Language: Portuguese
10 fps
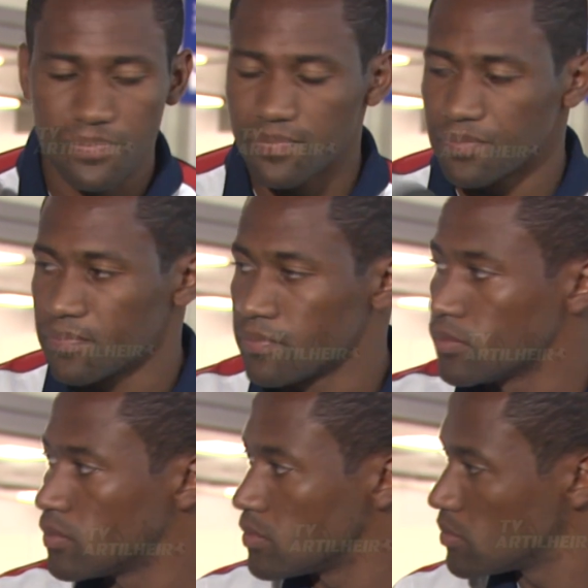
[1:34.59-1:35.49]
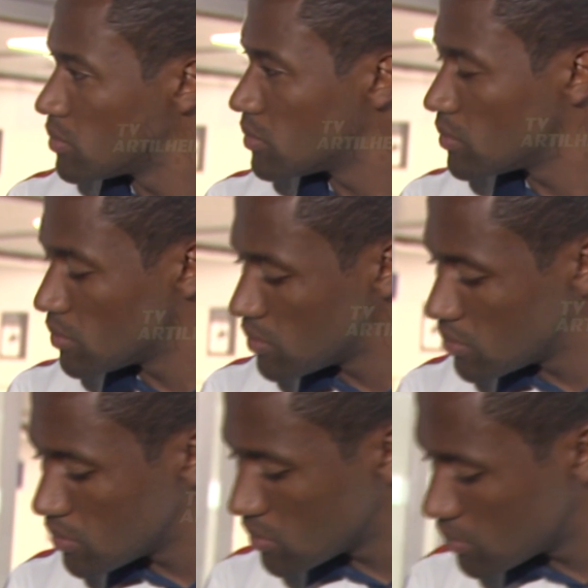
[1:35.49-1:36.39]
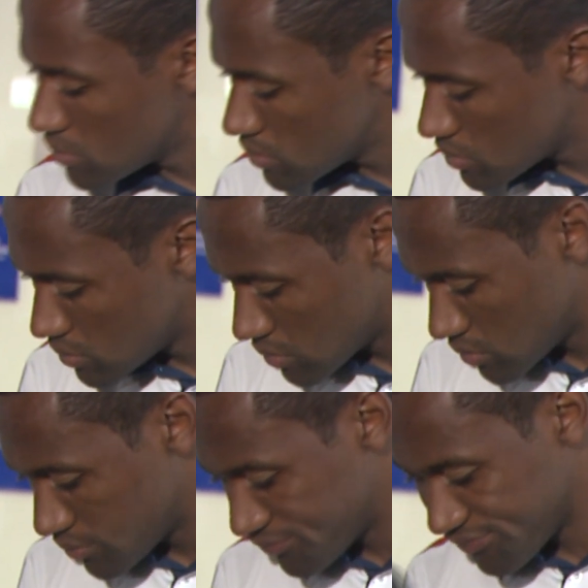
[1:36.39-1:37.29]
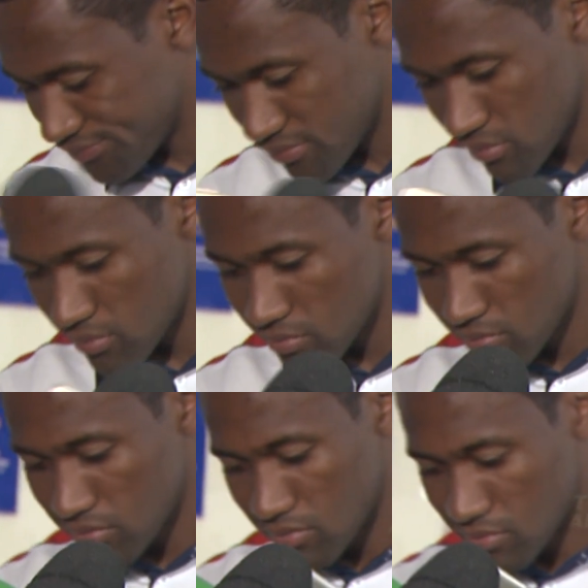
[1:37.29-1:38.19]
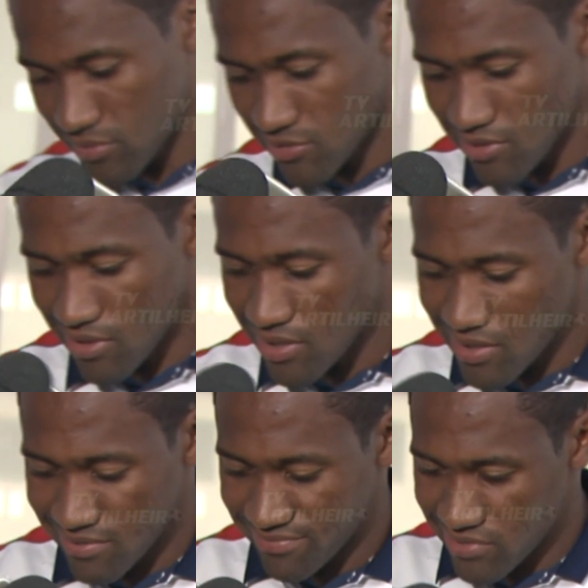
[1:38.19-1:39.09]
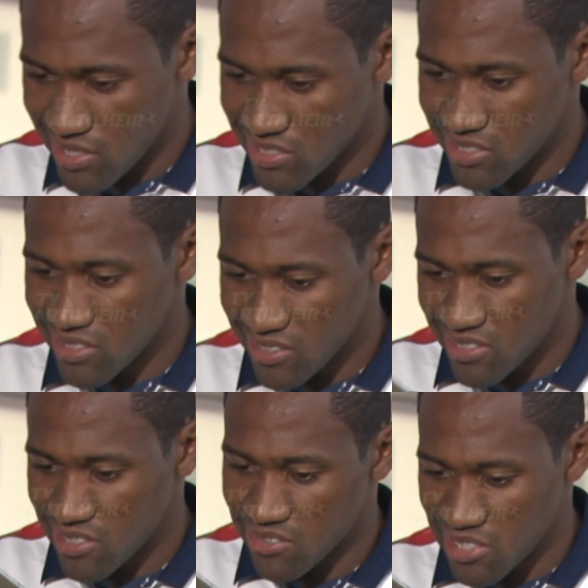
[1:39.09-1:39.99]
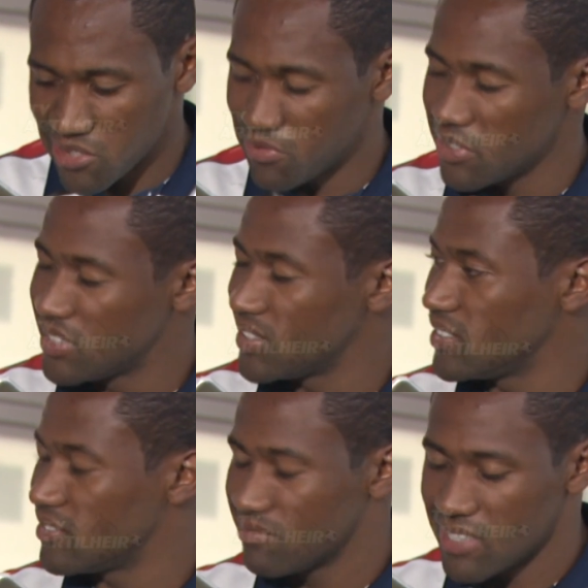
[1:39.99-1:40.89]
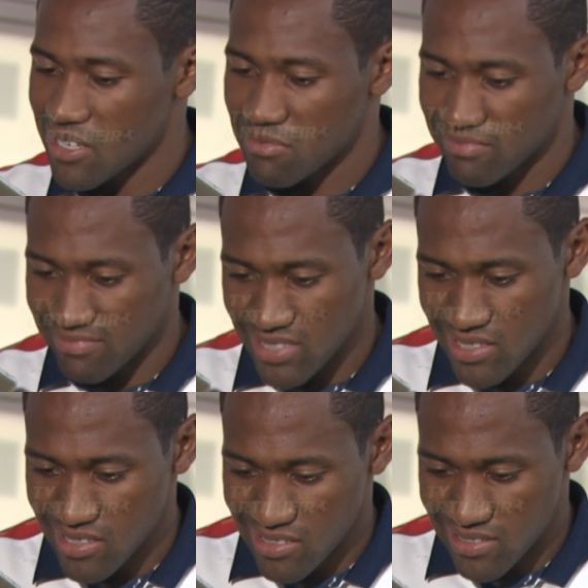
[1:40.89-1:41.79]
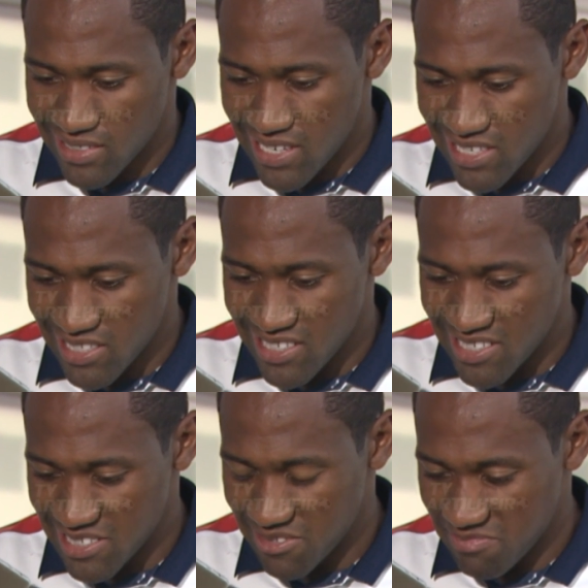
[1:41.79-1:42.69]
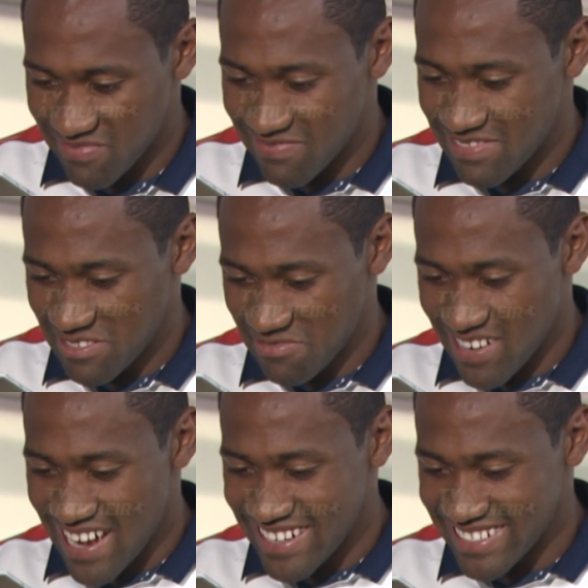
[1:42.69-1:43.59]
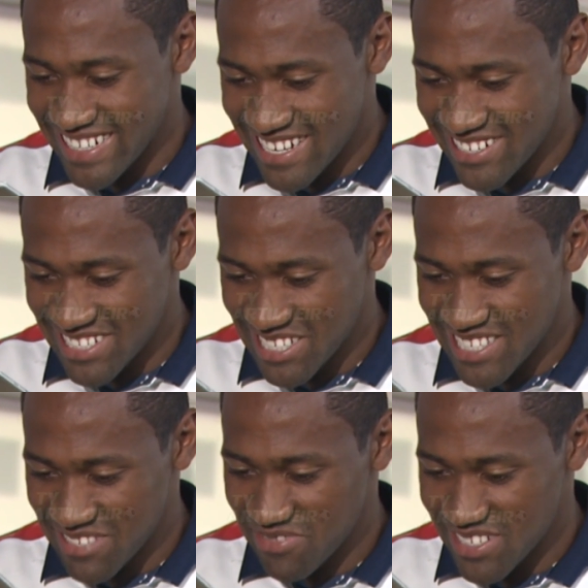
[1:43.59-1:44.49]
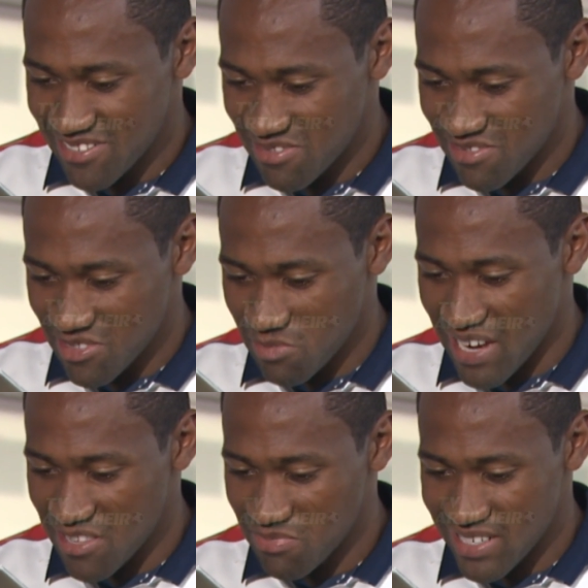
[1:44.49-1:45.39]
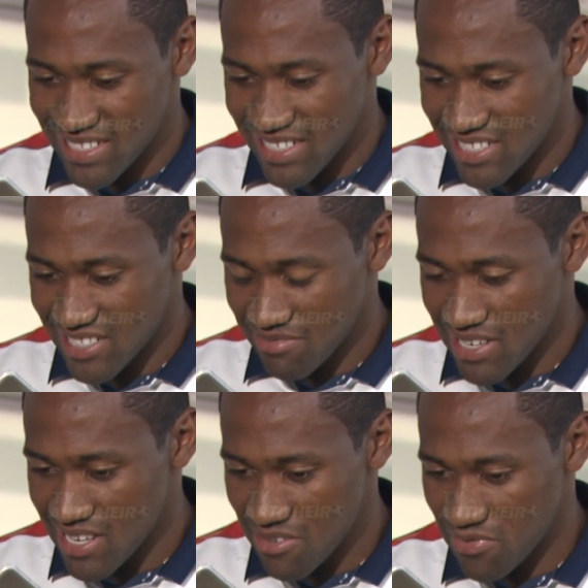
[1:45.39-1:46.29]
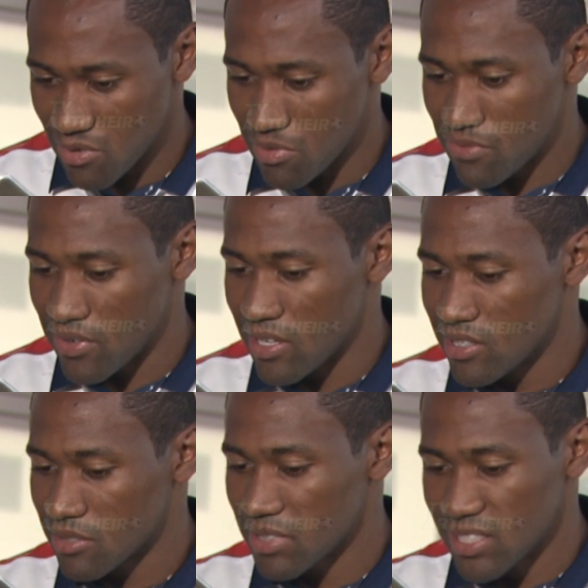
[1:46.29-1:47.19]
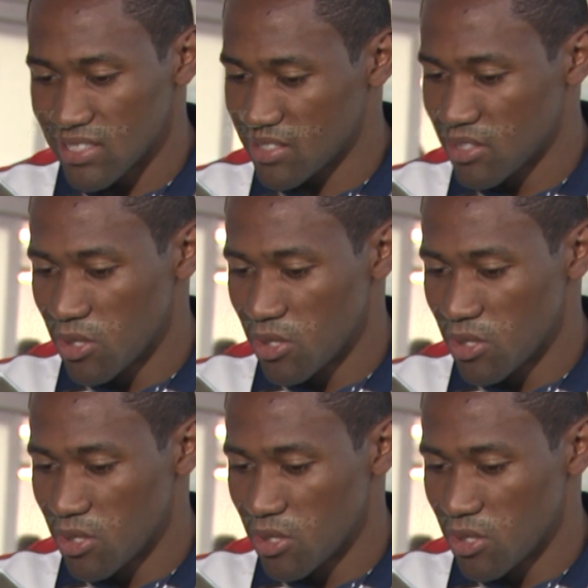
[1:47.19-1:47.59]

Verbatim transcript: Esse gol, o gol mais importante no Fortaleza, Tinga? Olha, eu acho que, eu acho que foi sim, né? Já de vários, já acho que esse foi um dos mais importantes, né? Fico muito feliz, mas